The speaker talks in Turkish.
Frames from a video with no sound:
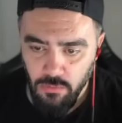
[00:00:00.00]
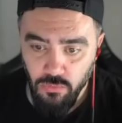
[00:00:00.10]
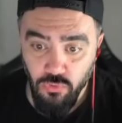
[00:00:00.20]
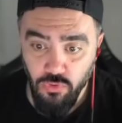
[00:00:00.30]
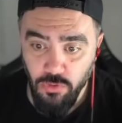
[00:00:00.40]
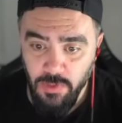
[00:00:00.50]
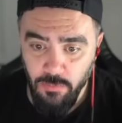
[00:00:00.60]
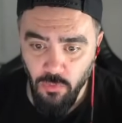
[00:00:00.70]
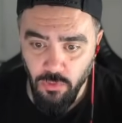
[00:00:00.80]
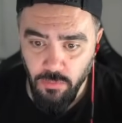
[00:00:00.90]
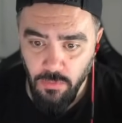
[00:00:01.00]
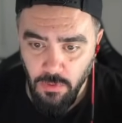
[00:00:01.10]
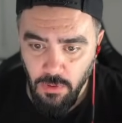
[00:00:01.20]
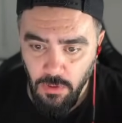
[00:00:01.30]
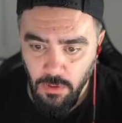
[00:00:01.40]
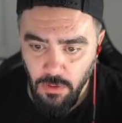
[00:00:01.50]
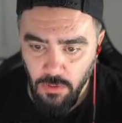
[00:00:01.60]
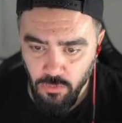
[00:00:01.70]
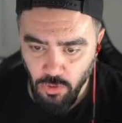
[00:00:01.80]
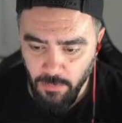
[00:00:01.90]
durdu bilmiyorum.
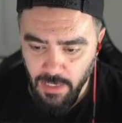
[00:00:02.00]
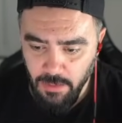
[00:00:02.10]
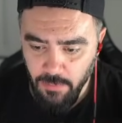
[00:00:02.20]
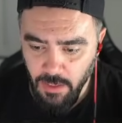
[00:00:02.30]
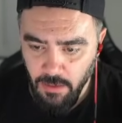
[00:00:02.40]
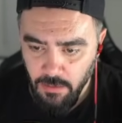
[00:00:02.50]
Durun bakayım bir.